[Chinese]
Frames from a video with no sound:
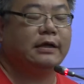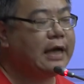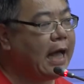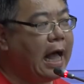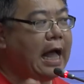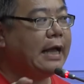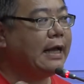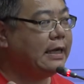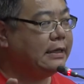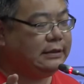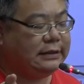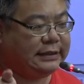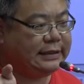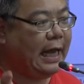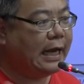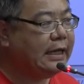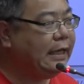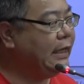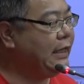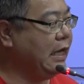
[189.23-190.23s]
刚才
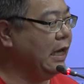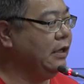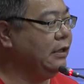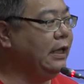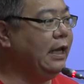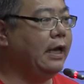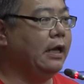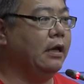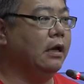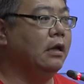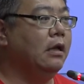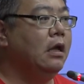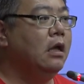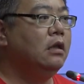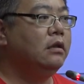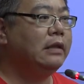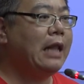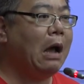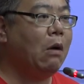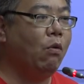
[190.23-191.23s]
相依哽咽，
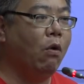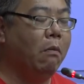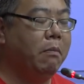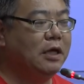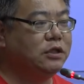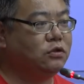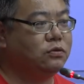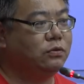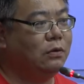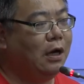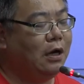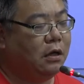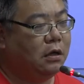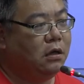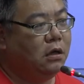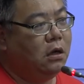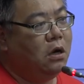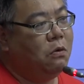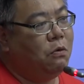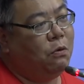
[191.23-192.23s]
那我们除了
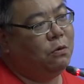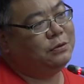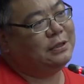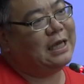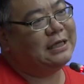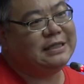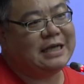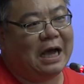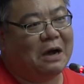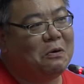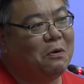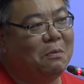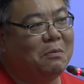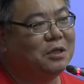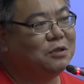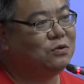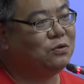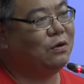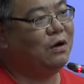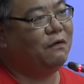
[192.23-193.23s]
我在想，我们
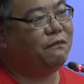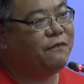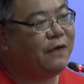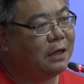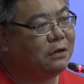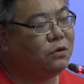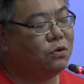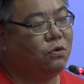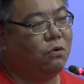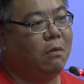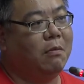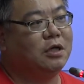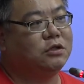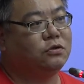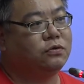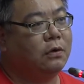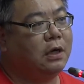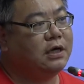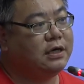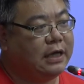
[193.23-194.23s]
除了愤怒，我们
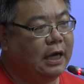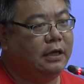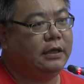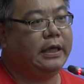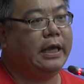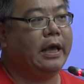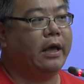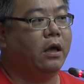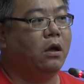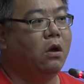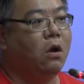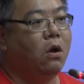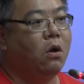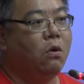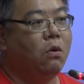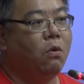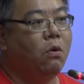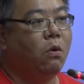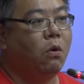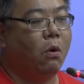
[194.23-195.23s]
除了哽咽，
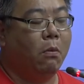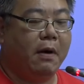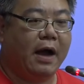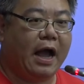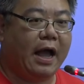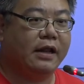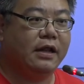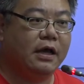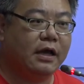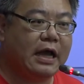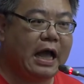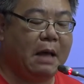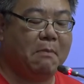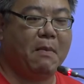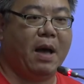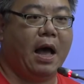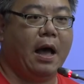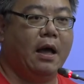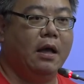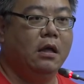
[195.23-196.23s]
我们还能干
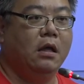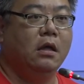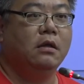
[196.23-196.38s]
嘛？